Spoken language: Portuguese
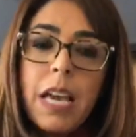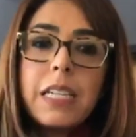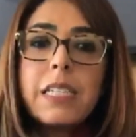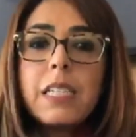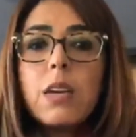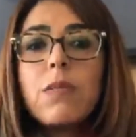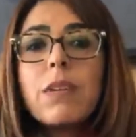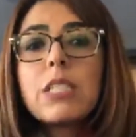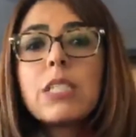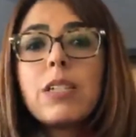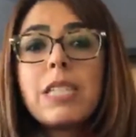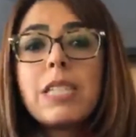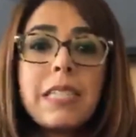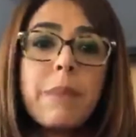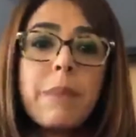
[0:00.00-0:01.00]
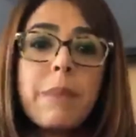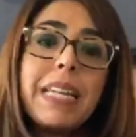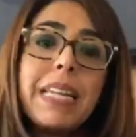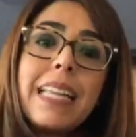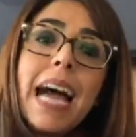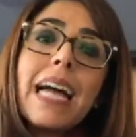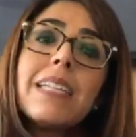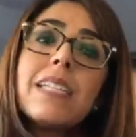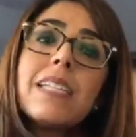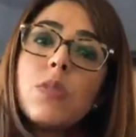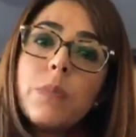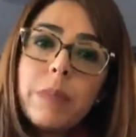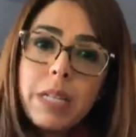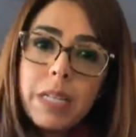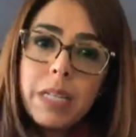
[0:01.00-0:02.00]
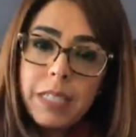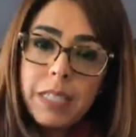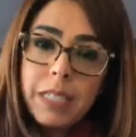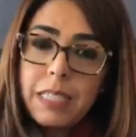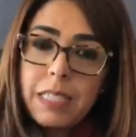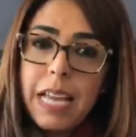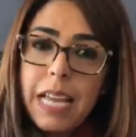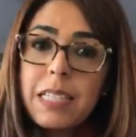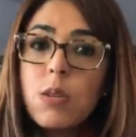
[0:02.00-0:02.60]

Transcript: que são as nossas habilidades humanas, né?